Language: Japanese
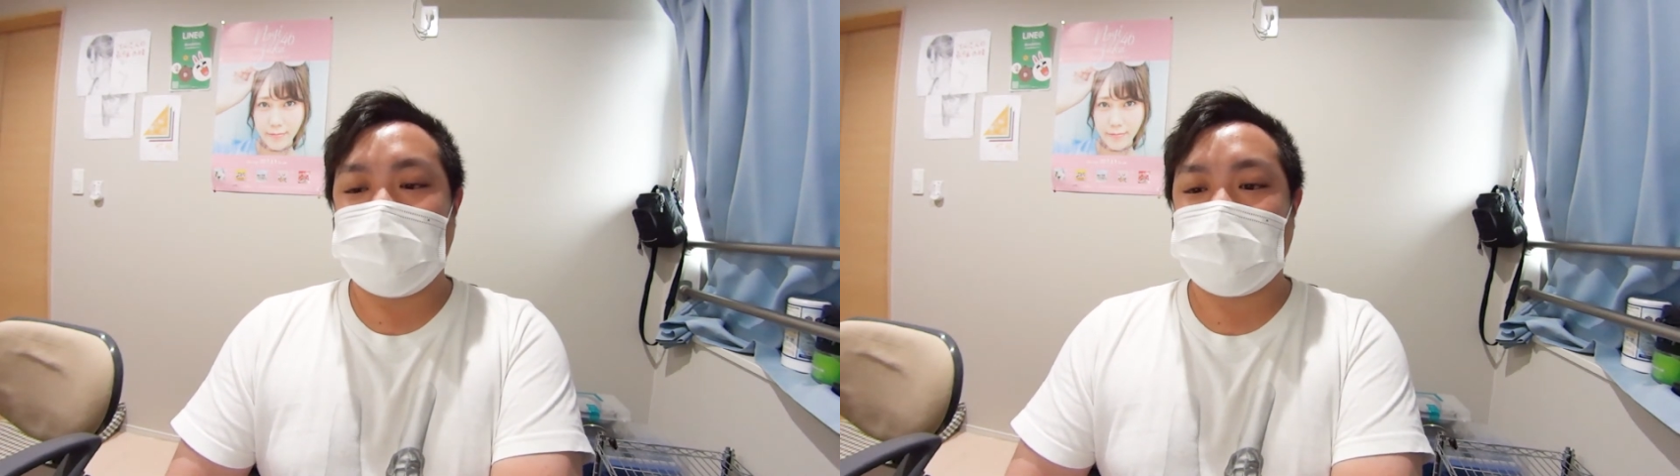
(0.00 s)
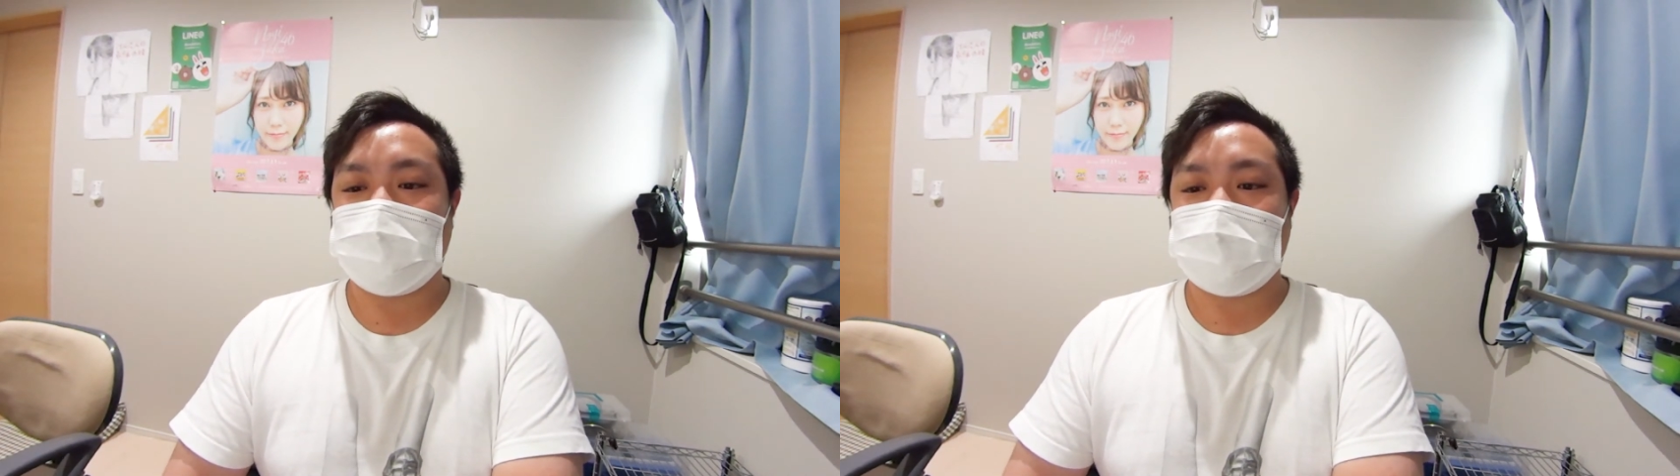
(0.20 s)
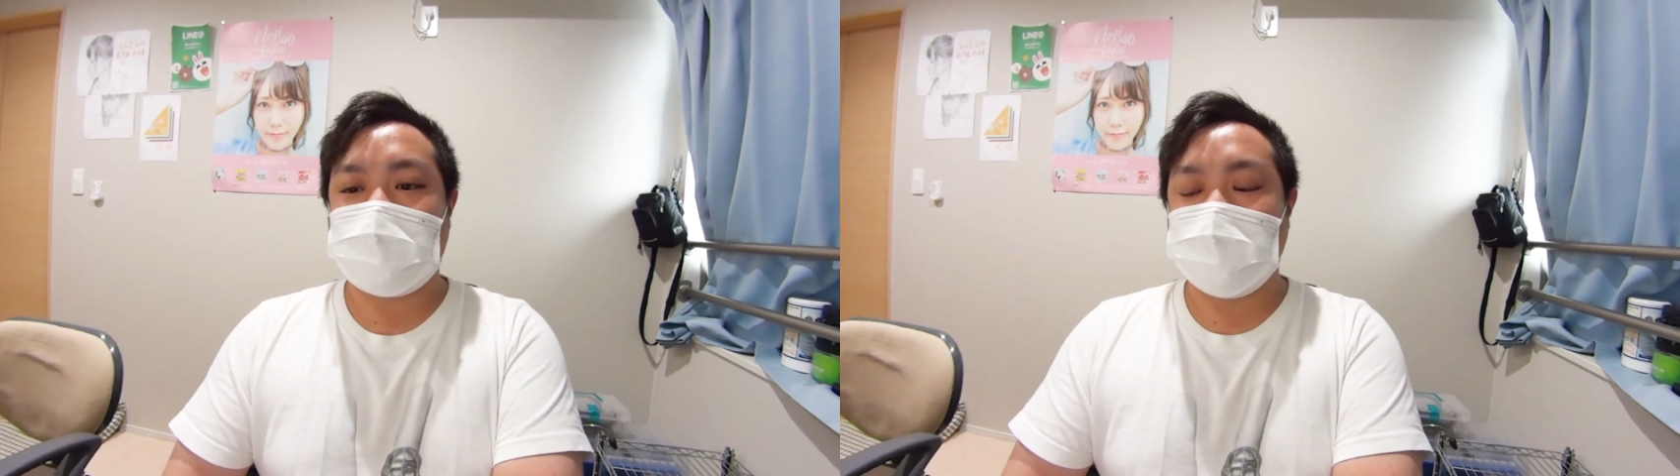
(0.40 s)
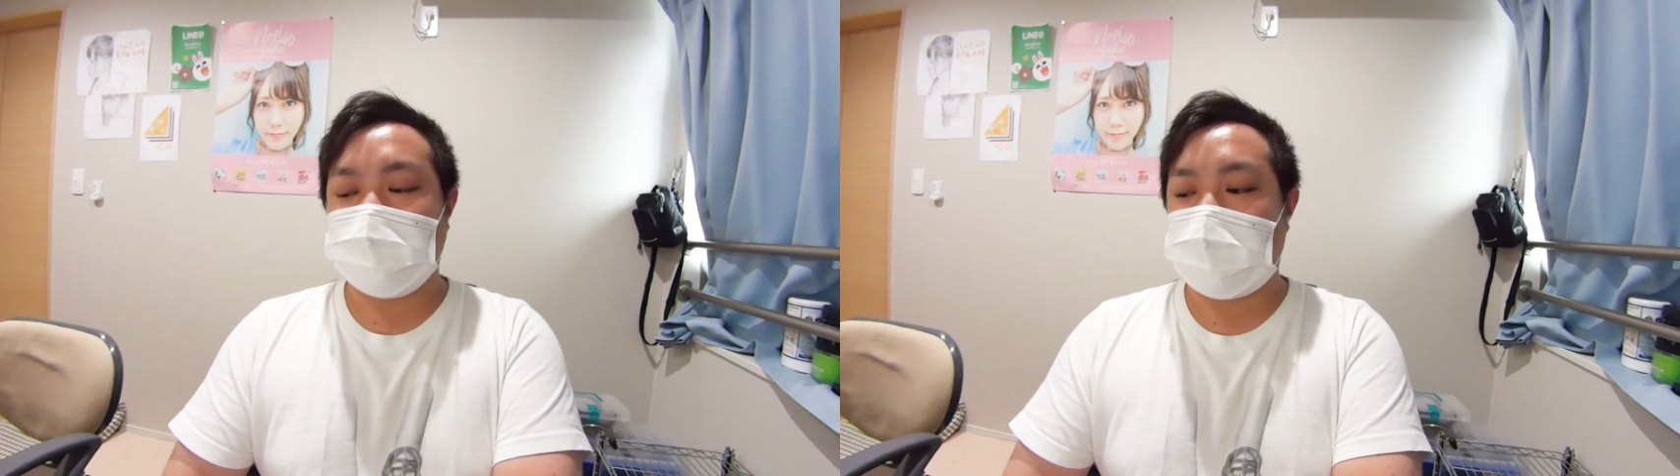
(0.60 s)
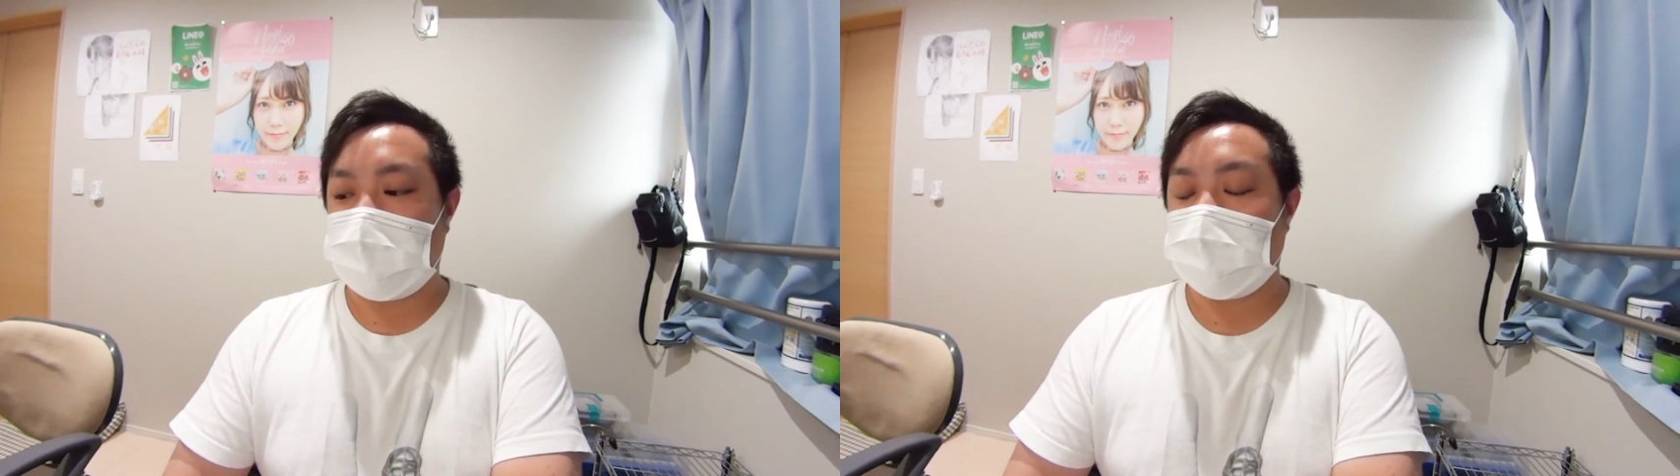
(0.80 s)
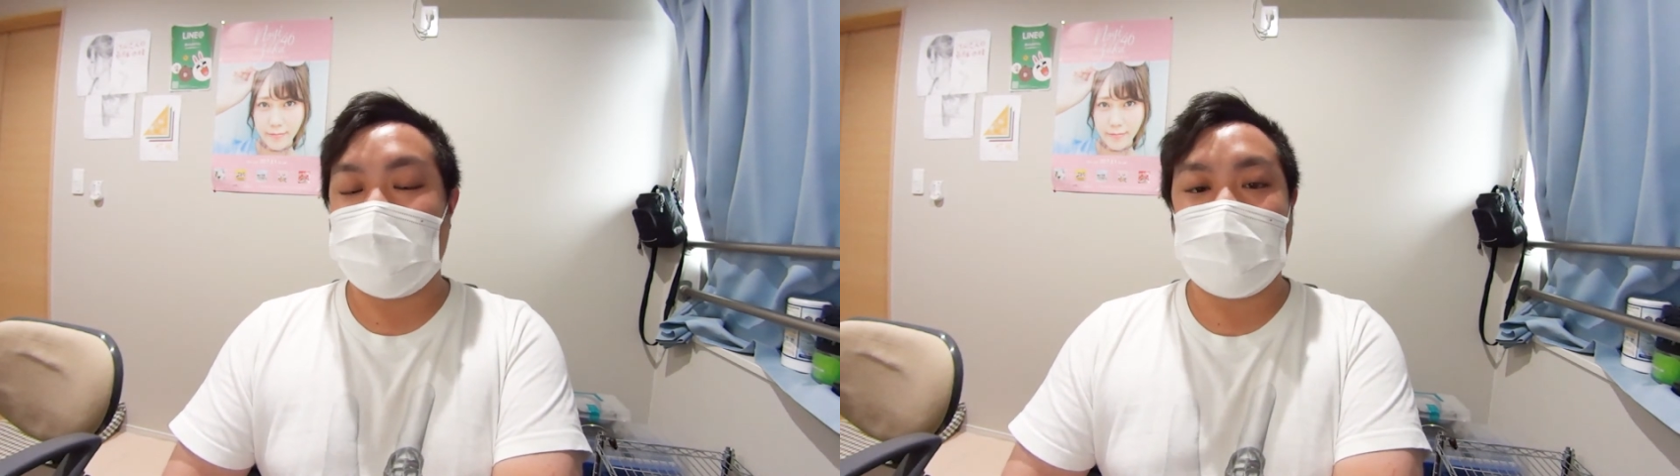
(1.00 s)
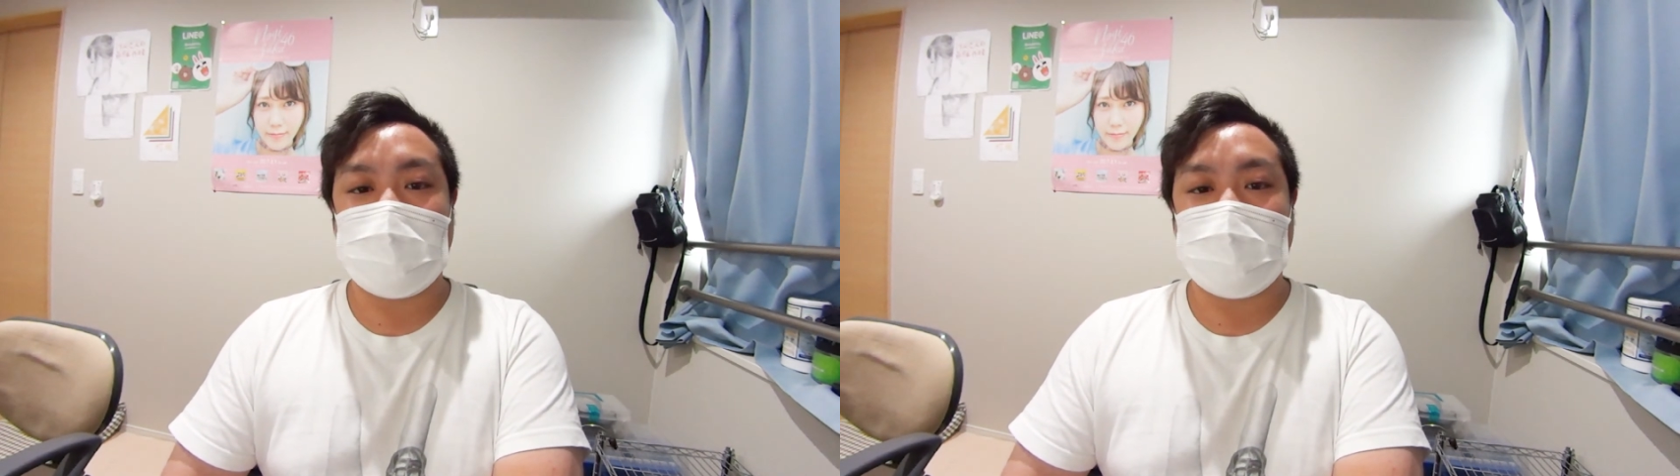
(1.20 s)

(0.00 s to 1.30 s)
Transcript: ちょっとね、今後